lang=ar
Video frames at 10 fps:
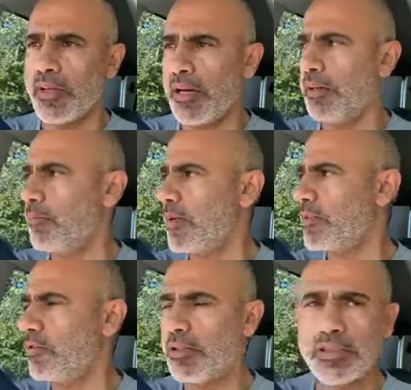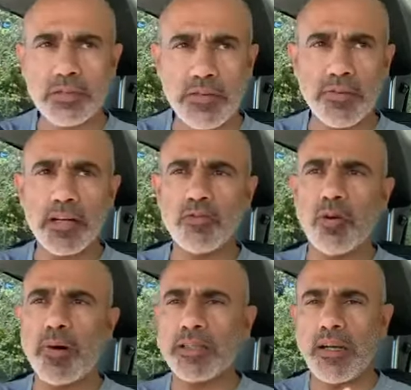100% يعني بس تجي طفرات
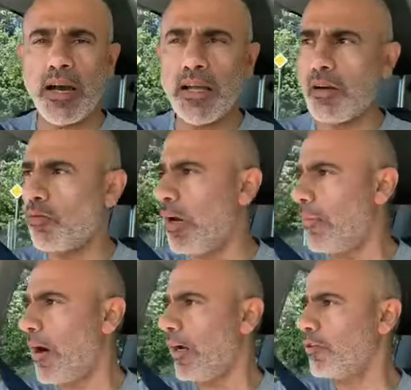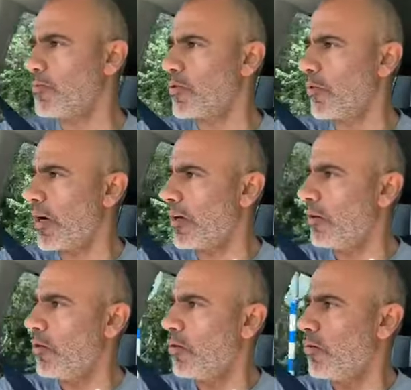نوبات العائله كلها ما عندهم سكر
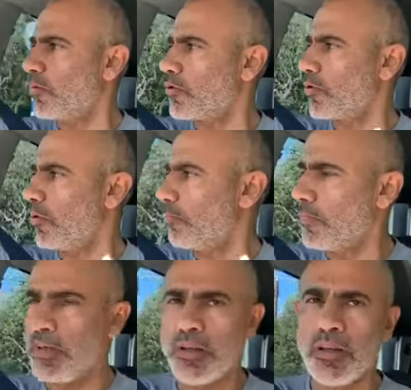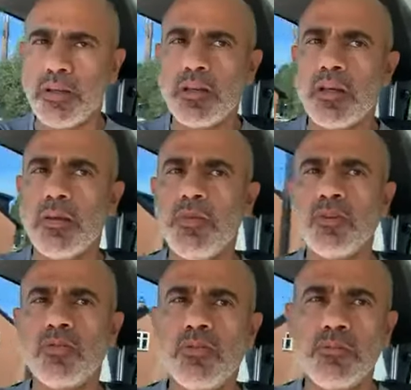وتشرب
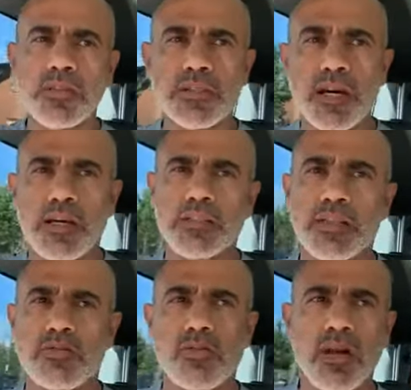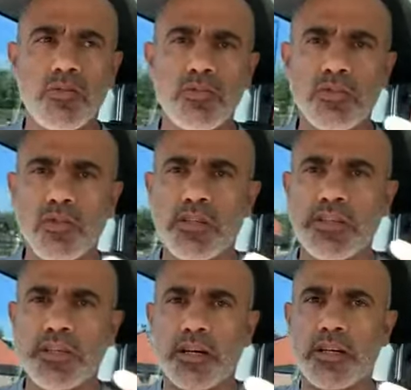ابنكم صار عنده سكر
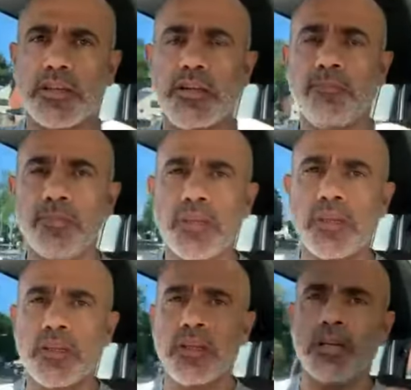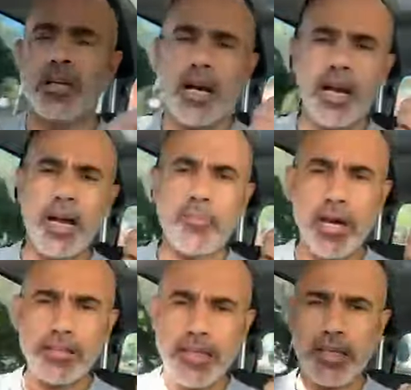وانسولين يراد له
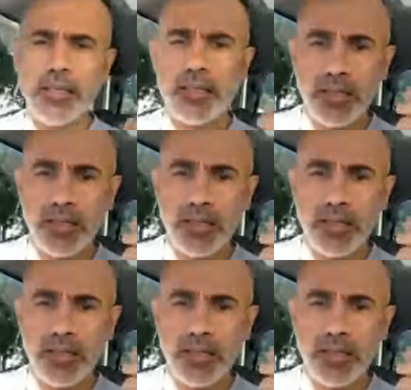علاماته